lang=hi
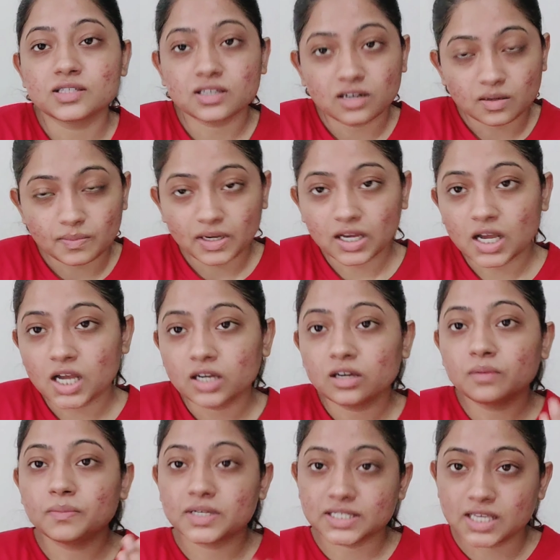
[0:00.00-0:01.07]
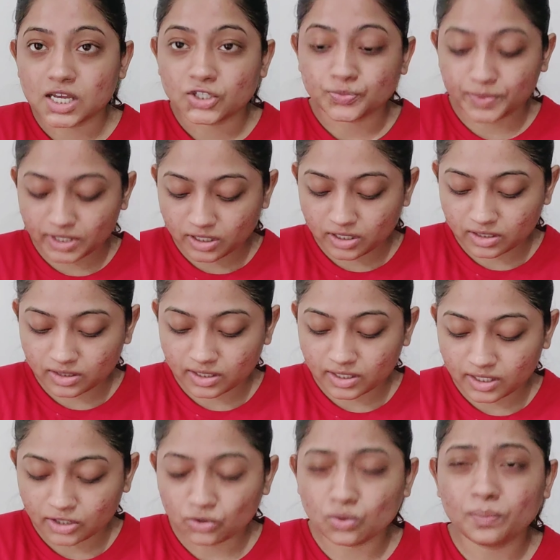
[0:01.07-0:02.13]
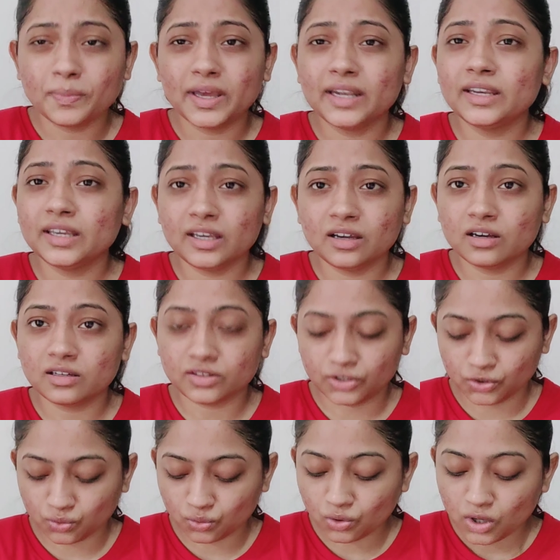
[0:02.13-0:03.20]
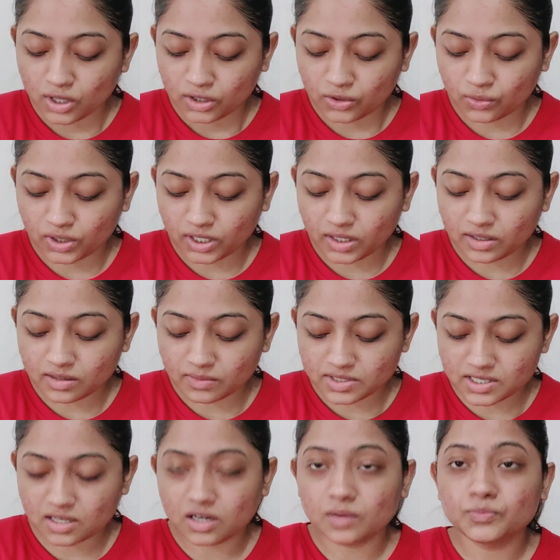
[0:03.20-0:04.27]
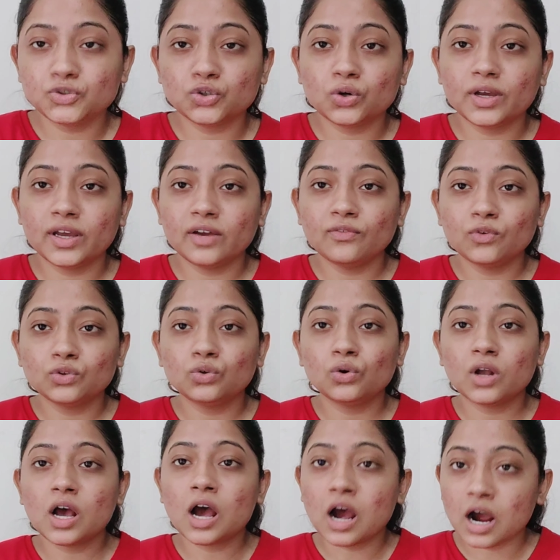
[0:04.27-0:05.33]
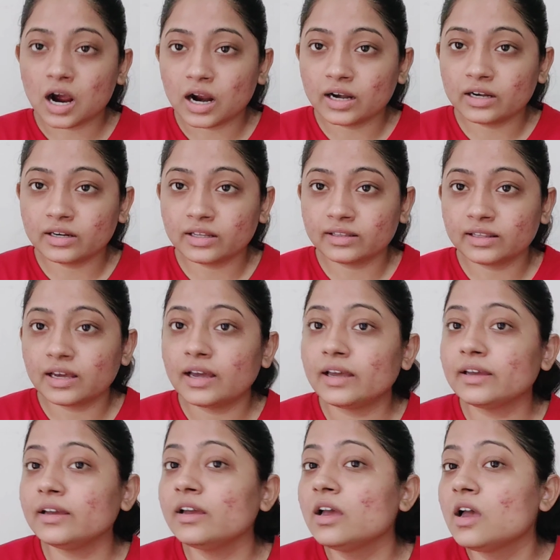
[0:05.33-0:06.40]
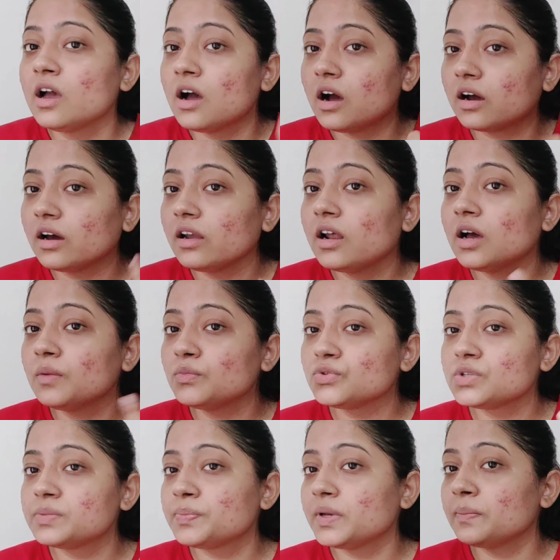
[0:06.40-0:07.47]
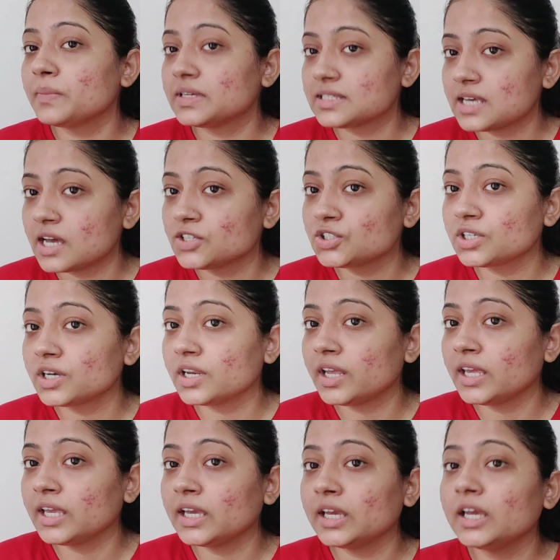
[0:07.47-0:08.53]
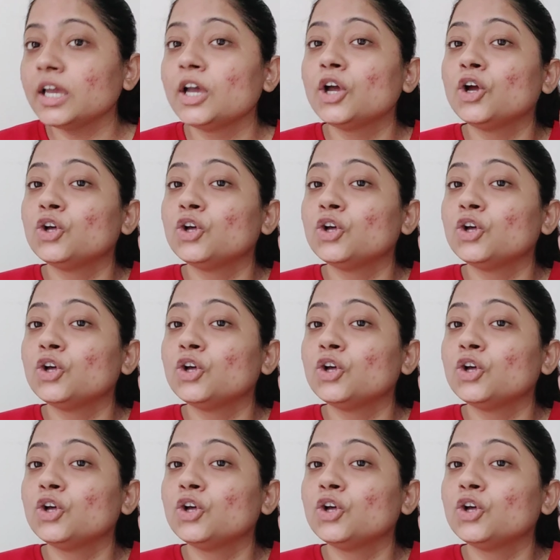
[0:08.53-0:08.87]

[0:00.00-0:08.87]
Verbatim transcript: स्क्रब लगाकर मसाज भी करते हैं तो मैं नहीं करती हूँ क्योंकि स्क्रब जो है वो थोड़ा हार्ड रहता है अगर हम उस पर मसाज करेंगे